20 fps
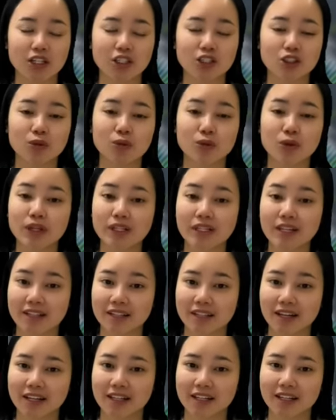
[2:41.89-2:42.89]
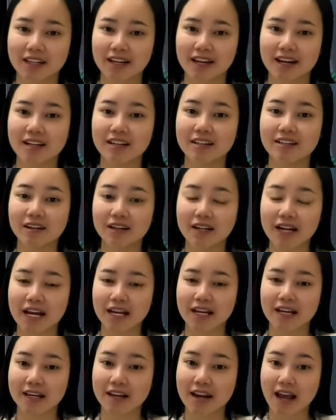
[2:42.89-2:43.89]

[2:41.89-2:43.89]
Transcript: chúng tôi nhận thấy nước này